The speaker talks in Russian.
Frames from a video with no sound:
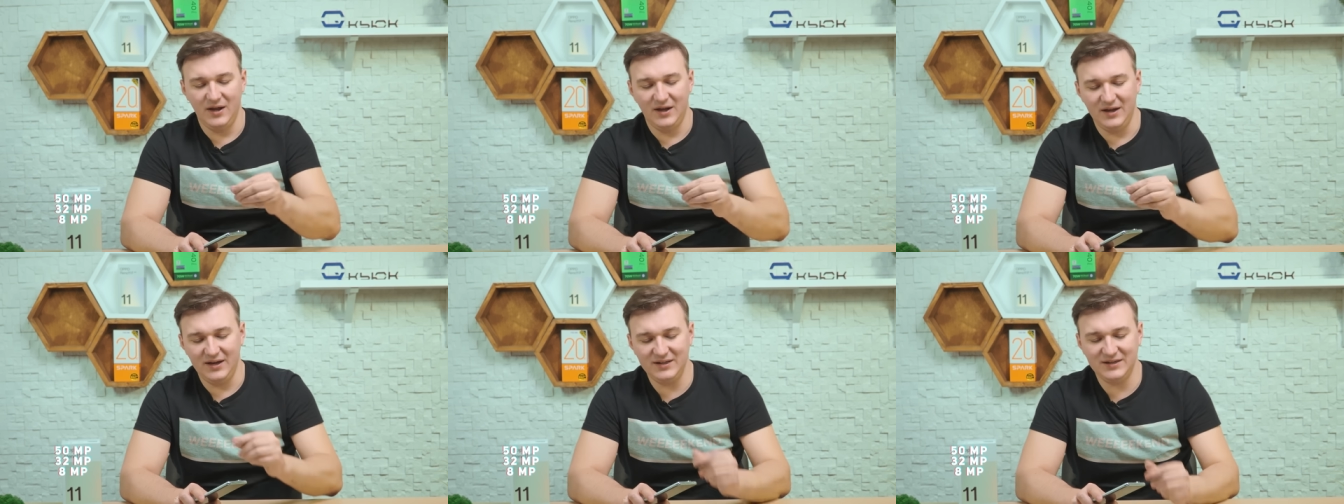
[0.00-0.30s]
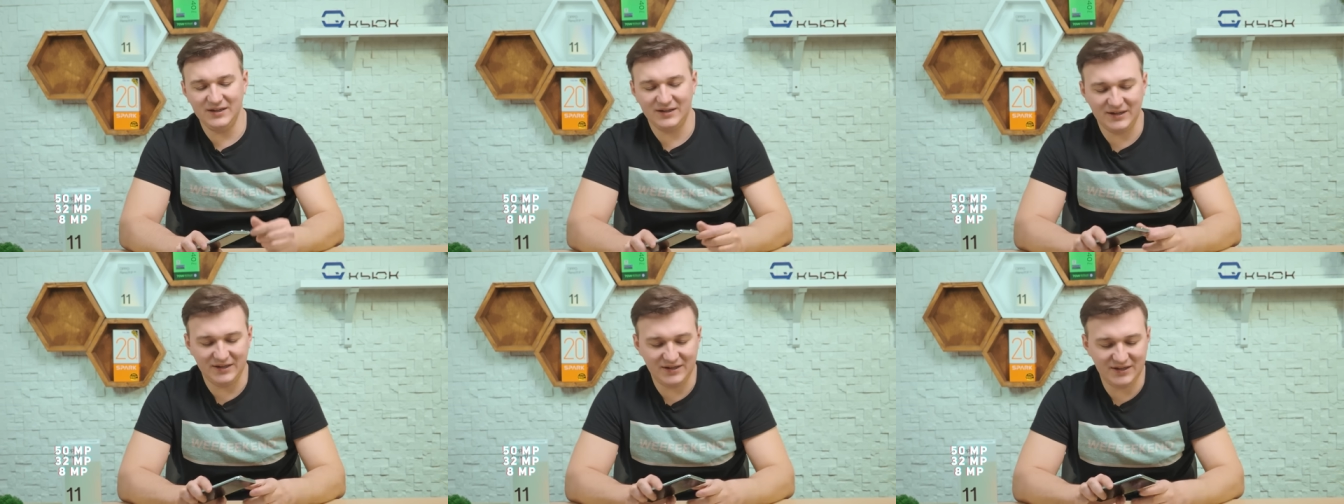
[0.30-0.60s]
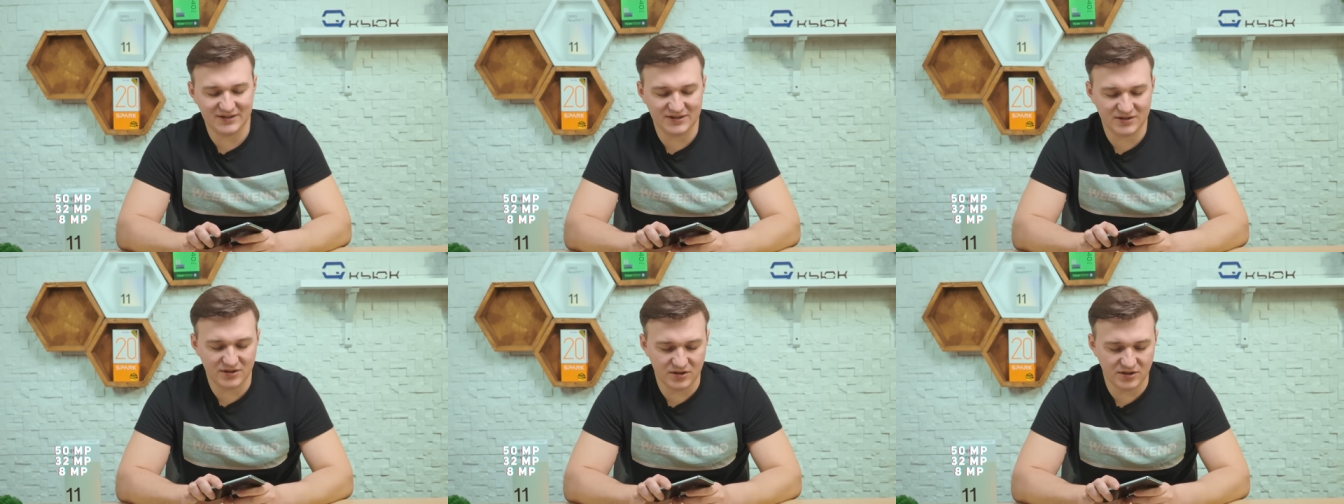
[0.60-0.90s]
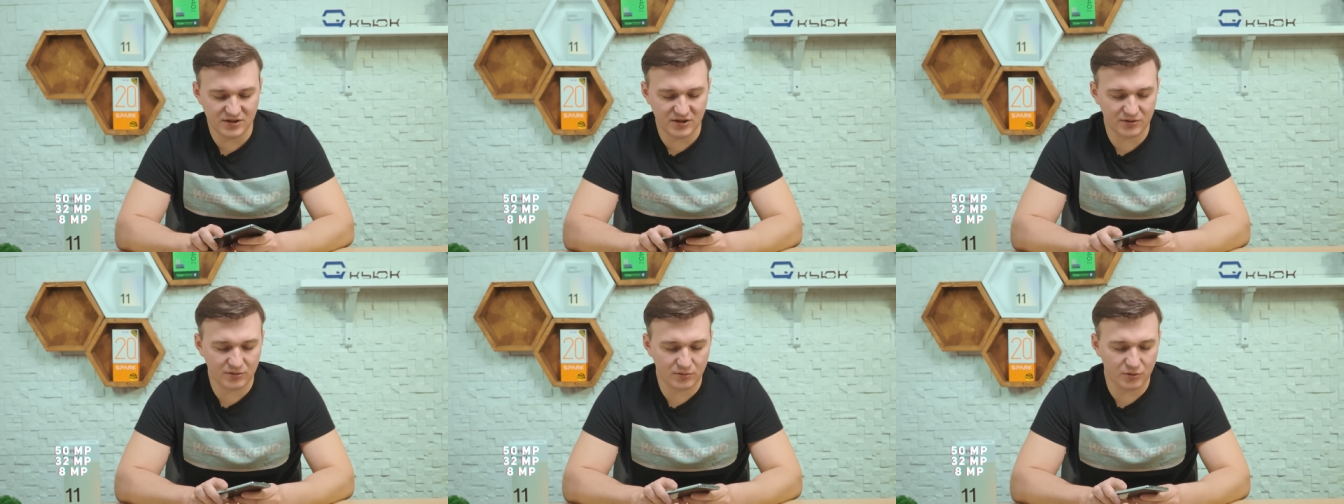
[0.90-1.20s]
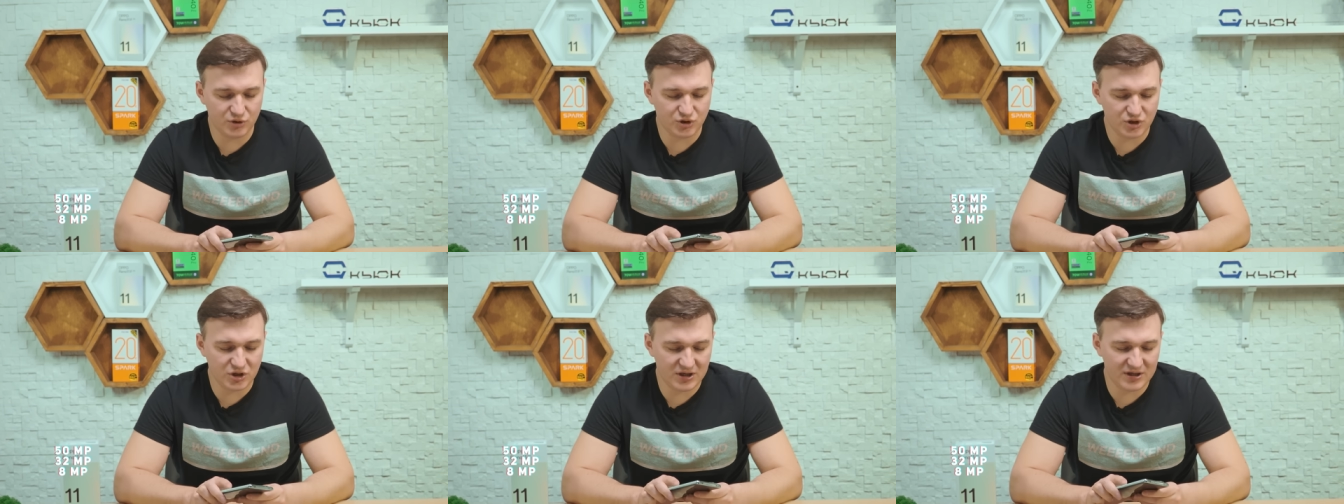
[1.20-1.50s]
И, наконец,
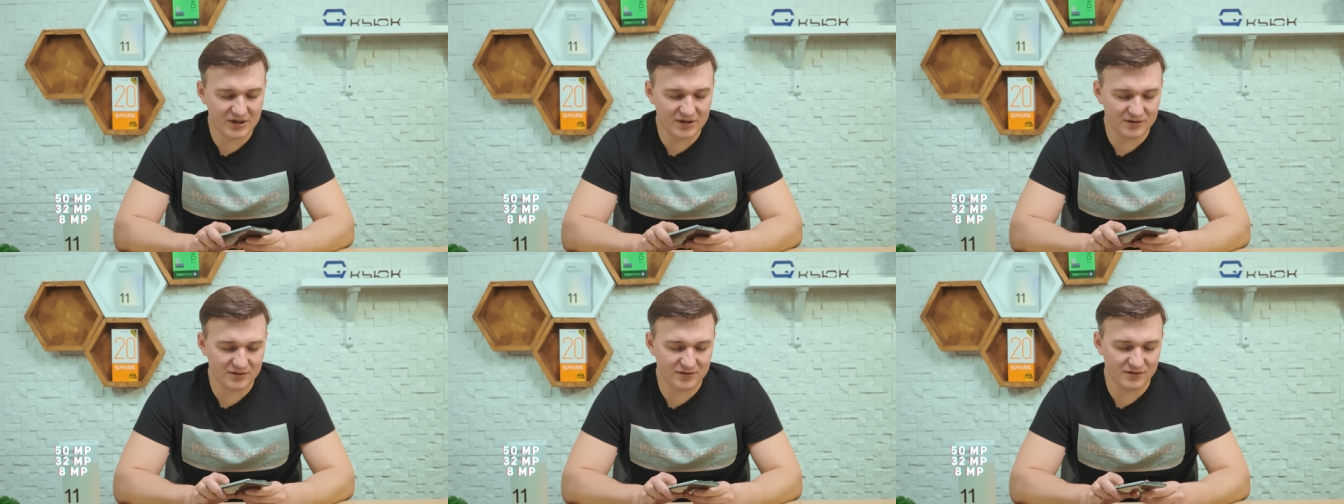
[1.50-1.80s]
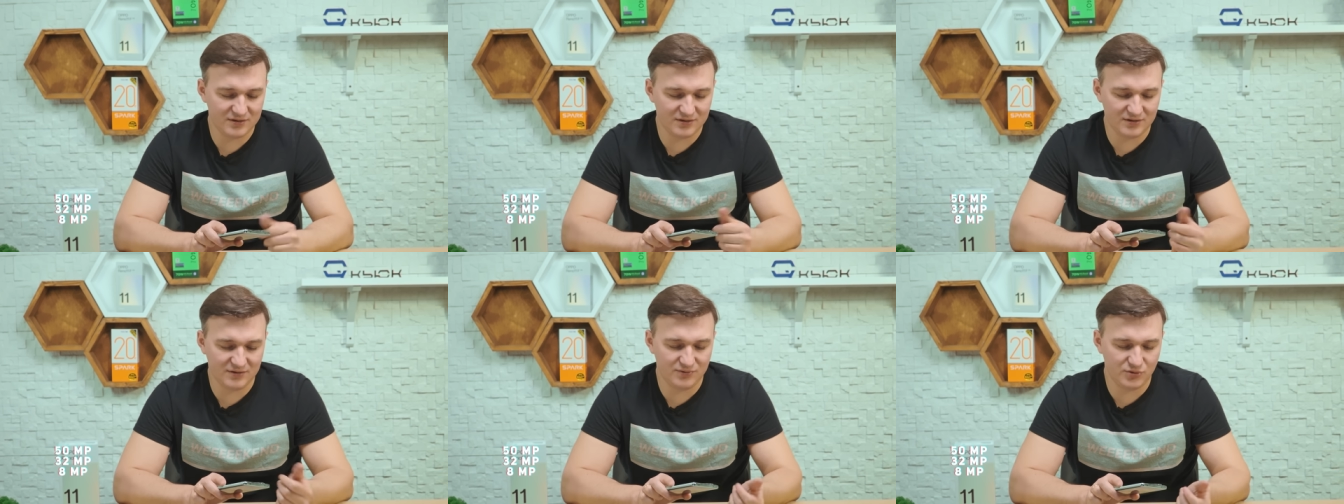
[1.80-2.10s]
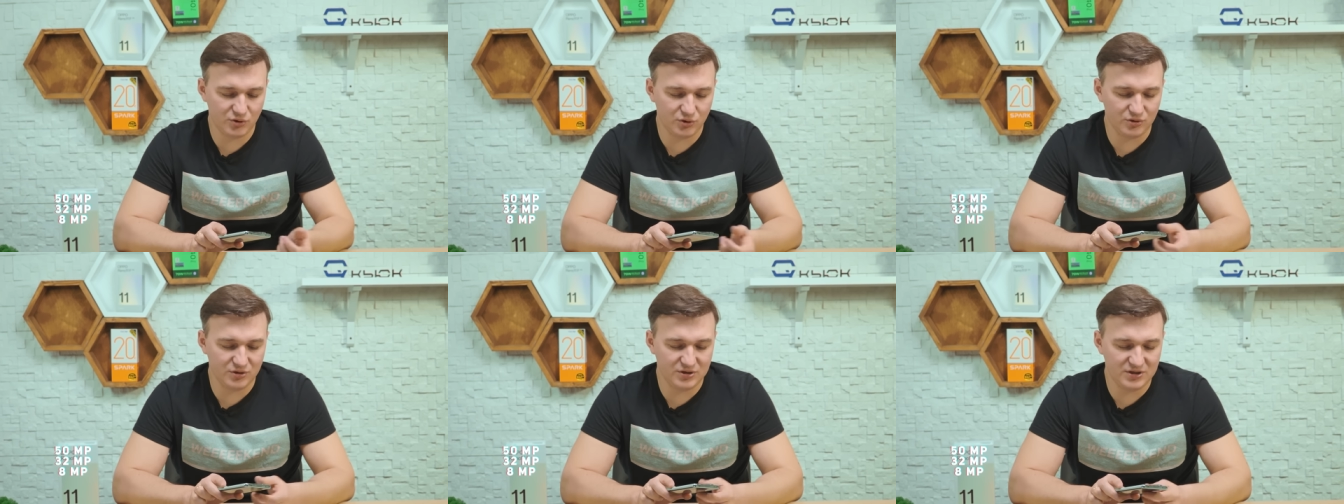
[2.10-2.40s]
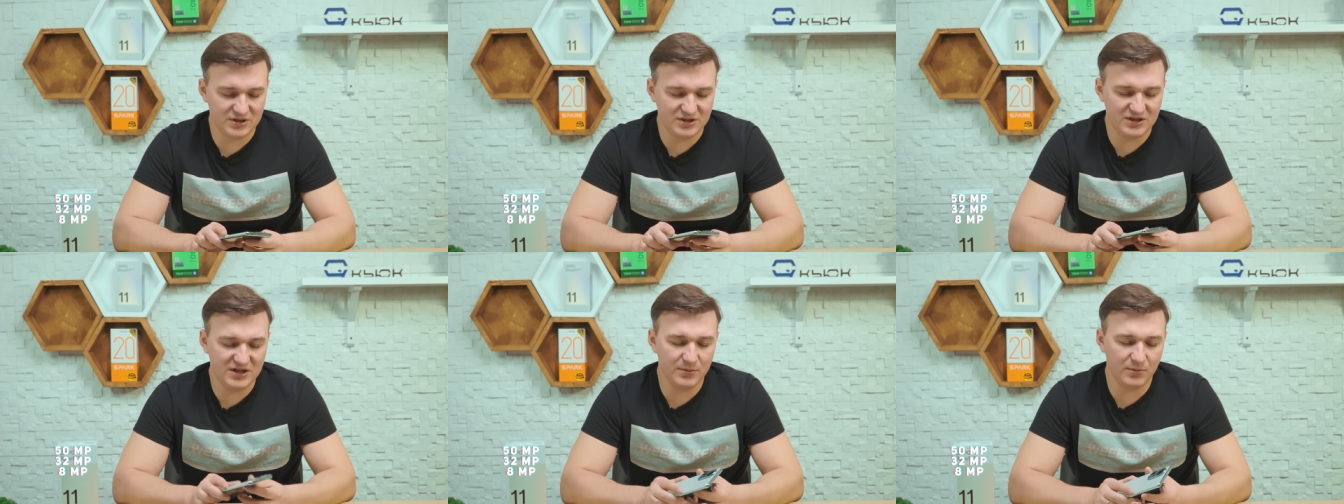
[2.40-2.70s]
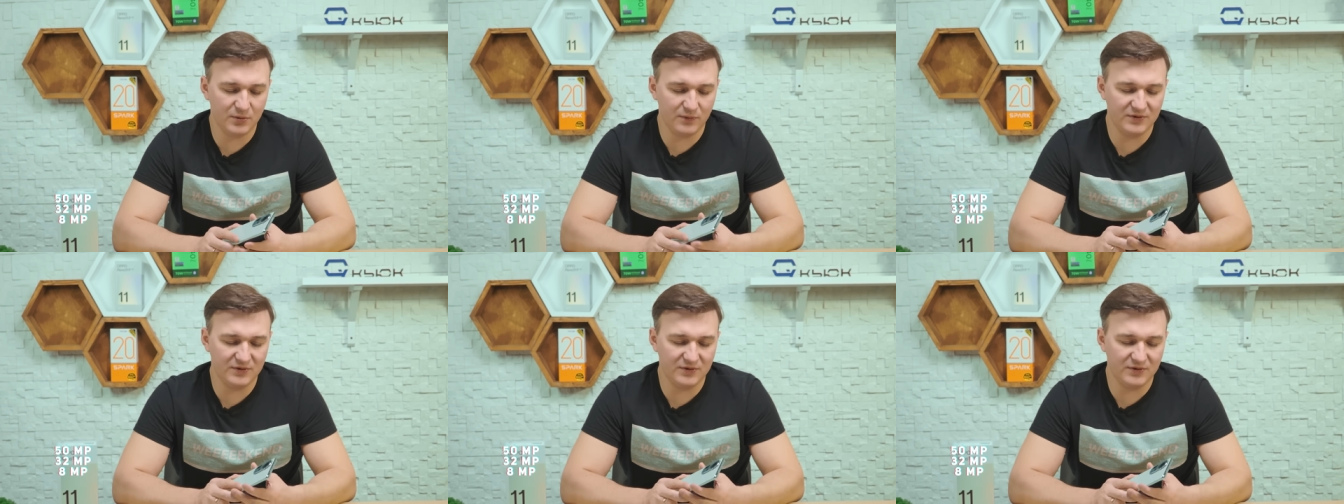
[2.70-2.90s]
заключает э, всю эту систему